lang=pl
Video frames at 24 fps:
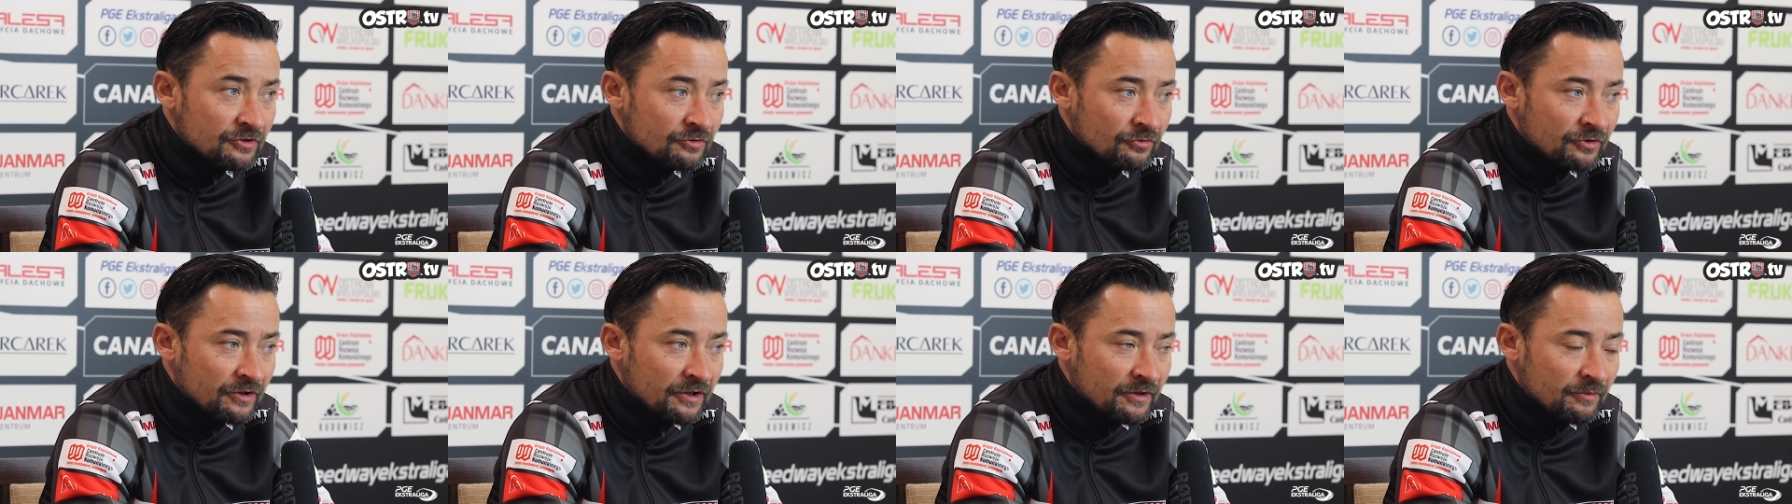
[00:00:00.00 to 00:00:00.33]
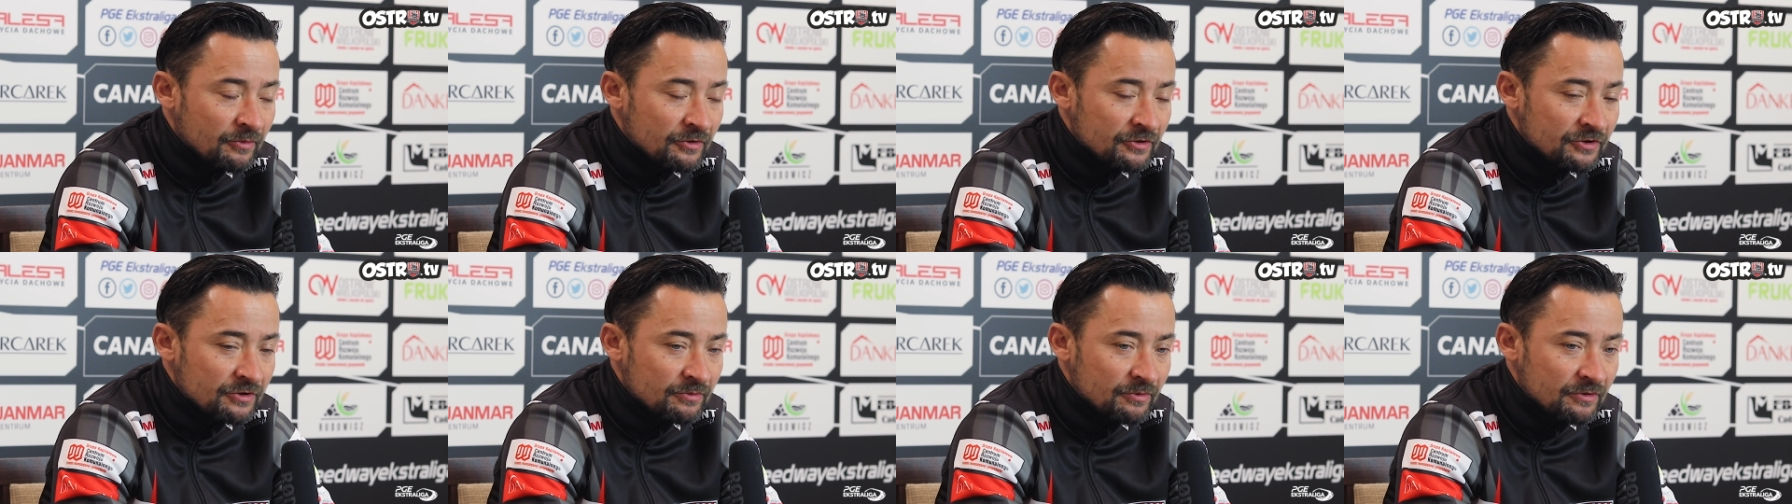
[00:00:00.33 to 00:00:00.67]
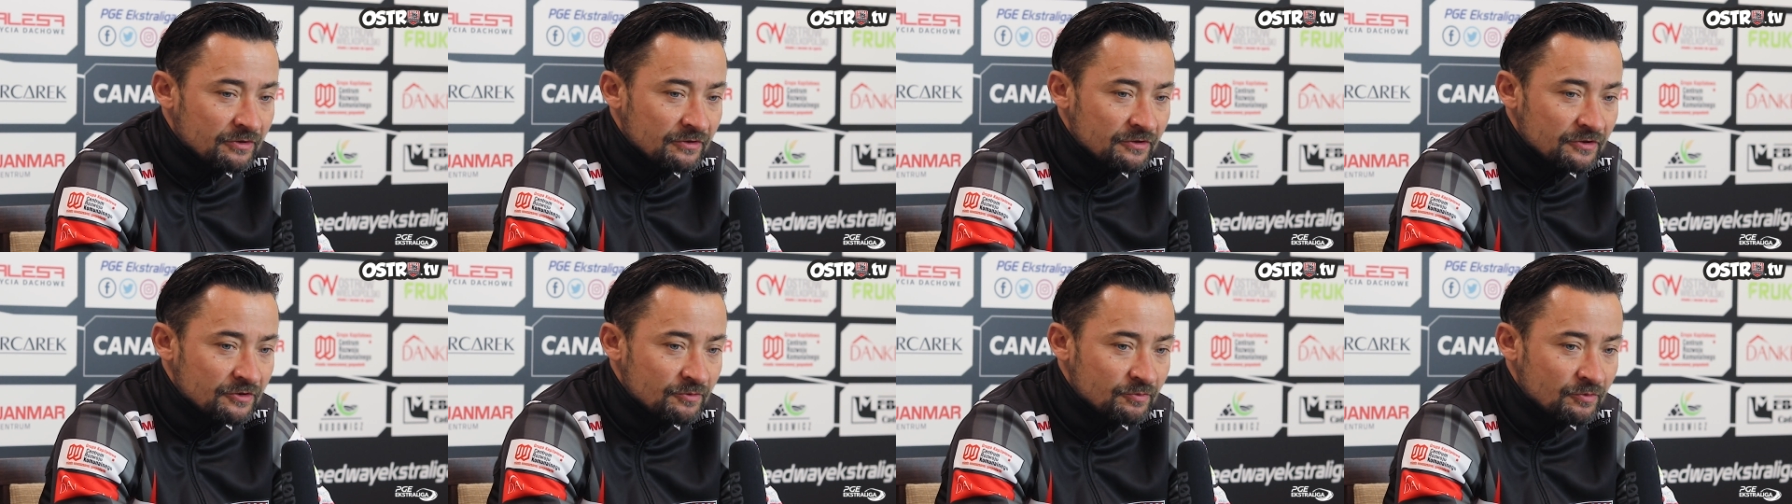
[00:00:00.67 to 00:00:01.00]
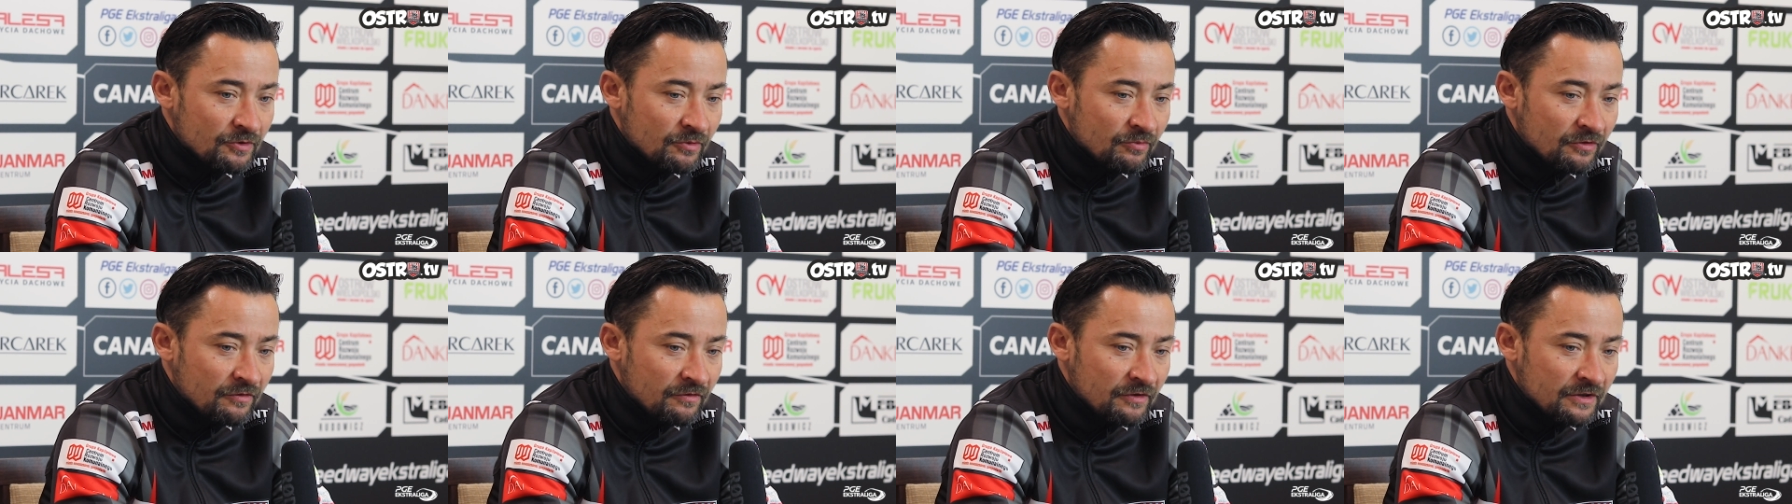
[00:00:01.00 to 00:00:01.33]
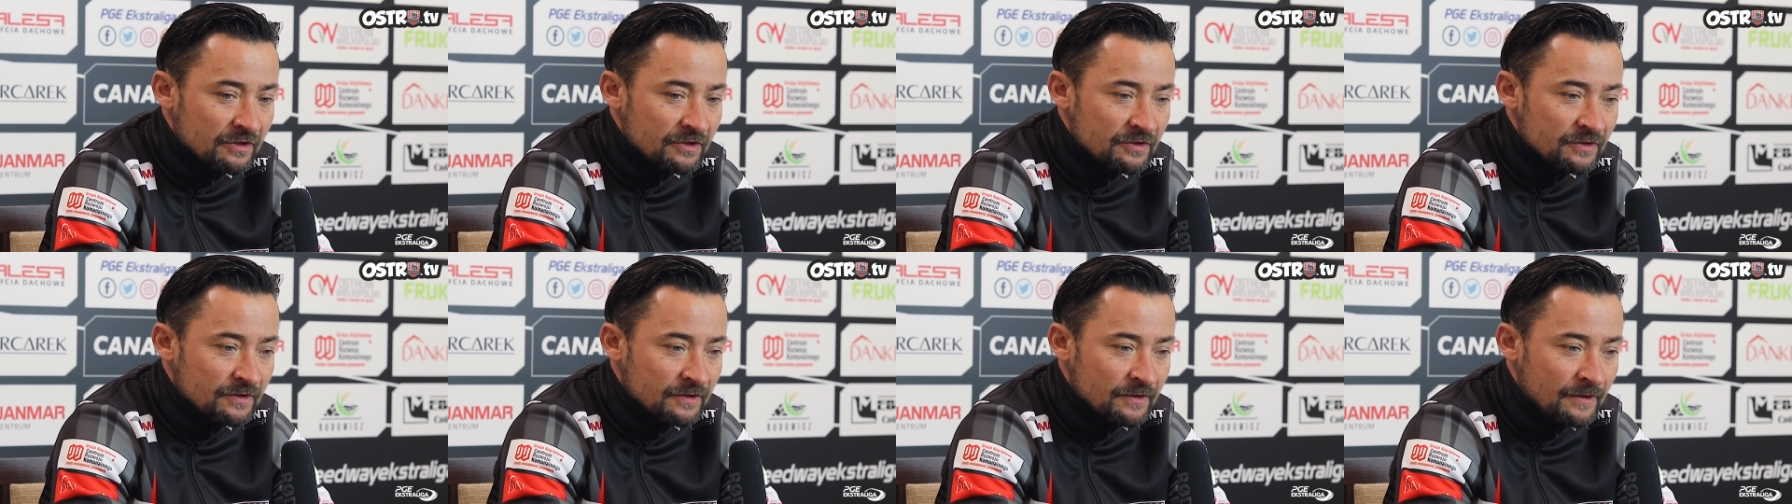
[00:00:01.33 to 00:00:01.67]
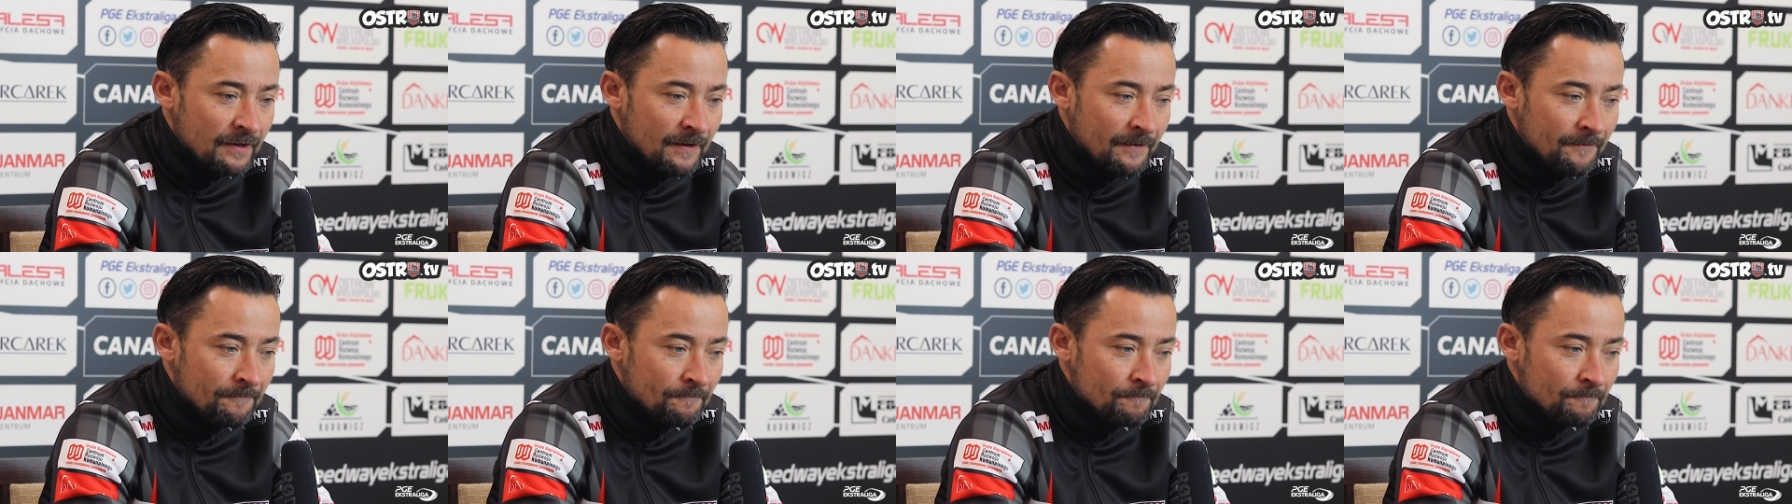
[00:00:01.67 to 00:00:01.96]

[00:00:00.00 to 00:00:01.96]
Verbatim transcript: tutaj będziemy coś próbować i